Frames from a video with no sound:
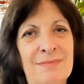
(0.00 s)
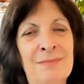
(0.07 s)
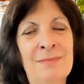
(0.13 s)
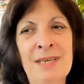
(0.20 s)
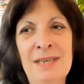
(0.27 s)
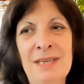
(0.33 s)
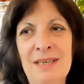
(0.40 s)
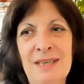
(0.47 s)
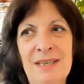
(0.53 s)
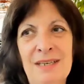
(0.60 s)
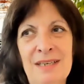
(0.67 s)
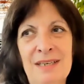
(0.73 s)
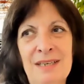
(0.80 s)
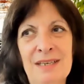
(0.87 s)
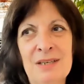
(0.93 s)
Mais
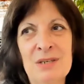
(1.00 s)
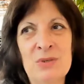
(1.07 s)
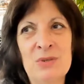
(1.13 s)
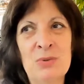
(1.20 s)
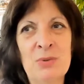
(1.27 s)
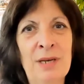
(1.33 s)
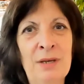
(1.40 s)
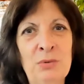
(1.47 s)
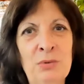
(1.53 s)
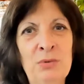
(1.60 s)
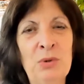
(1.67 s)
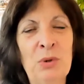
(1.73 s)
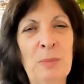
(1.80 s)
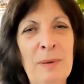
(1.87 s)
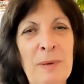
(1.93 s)
cela ne
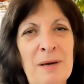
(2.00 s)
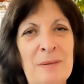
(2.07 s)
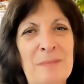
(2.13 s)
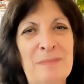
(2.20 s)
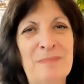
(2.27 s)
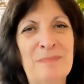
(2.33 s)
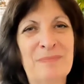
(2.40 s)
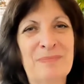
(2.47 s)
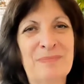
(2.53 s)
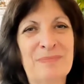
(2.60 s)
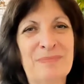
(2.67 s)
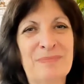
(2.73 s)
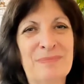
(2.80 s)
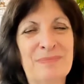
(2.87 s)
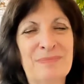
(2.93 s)
dure pas.
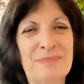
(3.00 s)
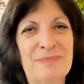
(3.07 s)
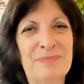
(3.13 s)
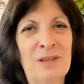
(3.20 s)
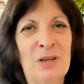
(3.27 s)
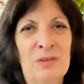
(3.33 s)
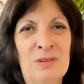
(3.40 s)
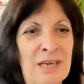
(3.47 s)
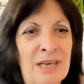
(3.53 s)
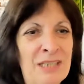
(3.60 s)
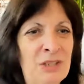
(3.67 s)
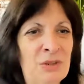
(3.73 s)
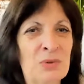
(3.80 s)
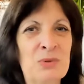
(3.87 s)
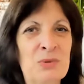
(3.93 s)

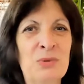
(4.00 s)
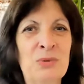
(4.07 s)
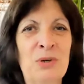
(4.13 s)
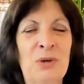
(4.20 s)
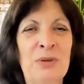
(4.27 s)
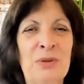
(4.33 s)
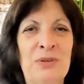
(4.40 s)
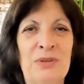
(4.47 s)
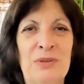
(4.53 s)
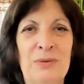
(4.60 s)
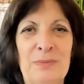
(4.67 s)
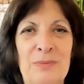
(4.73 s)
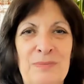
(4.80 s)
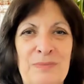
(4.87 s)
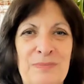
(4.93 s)
D'aller dans une grotte,
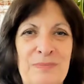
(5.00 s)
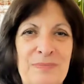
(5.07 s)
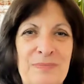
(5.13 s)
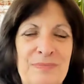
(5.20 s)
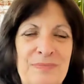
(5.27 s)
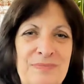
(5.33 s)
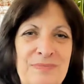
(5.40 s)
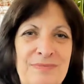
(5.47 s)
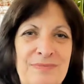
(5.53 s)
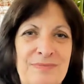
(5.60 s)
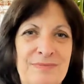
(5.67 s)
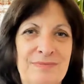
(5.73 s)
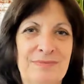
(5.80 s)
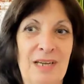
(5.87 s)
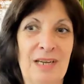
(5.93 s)

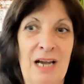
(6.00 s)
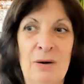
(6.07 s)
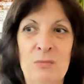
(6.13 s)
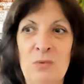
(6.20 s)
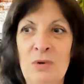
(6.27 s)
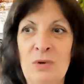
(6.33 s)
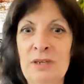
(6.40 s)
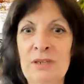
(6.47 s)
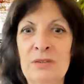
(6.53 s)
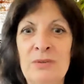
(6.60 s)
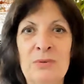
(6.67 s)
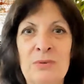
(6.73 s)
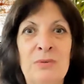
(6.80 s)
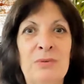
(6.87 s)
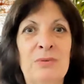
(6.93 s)
à moins
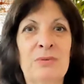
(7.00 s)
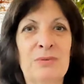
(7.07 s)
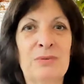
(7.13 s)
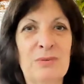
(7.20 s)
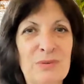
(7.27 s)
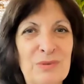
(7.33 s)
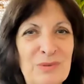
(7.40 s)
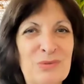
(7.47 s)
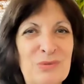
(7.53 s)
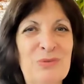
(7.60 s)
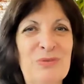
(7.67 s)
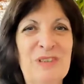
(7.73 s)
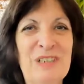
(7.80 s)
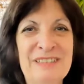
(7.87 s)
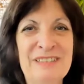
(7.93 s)
que vous
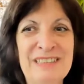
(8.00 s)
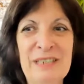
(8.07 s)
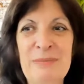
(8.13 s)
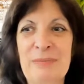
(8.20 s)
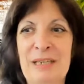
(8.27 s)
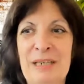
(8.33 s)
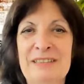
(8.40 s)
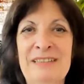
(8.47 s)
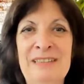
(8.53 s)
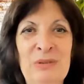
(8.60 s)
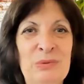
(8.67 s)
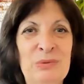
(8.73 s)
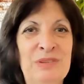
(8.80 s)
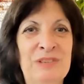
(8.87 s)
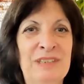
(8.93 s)
fassiez partie
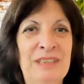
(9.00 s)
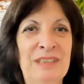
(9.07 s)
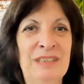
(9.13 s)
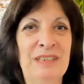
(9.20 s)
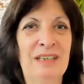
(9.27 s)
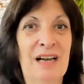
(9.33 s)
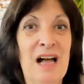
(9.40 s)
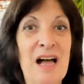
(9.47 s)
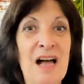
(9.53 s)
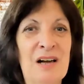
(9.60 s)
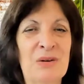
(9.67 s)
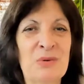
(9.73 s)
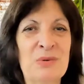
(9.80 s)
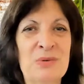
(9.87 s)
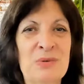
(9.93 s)
de ces
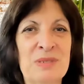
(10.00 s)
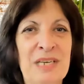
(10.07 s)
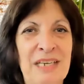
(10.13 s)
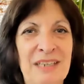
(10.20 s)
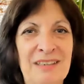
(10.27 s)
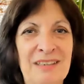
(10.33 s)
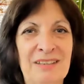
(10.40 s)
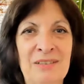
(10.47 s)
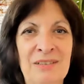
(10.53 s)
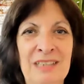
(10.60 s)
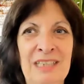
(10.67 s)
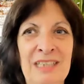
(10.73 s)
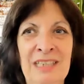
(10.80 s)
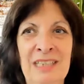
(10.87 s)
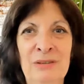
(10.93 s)
rares êtres
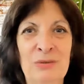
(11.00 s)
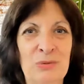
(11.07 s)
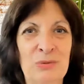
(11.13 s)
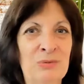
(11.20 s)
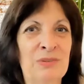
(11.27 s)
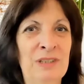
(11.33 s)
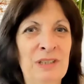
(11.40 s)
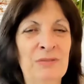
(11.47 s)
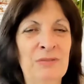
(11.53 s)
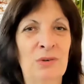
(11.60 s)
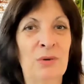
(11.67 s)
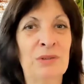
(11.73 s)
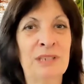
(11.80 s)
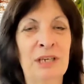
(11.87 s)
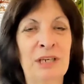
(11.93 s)
qui vont vivre
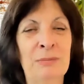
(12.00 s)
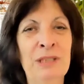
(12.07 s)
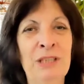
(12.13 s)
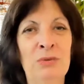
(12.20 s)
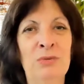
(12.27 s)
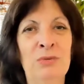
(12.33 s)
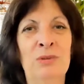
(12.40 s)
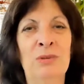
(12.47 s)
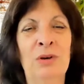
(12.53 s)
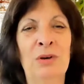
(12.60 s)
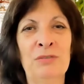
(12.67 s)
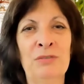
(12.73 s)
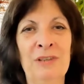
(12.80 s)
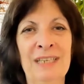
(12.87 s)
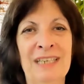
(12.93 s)
en ermite toute
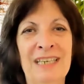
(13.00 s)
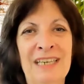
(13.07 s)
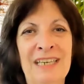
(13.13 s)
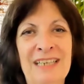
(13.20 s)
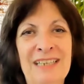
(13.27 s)
leur vie.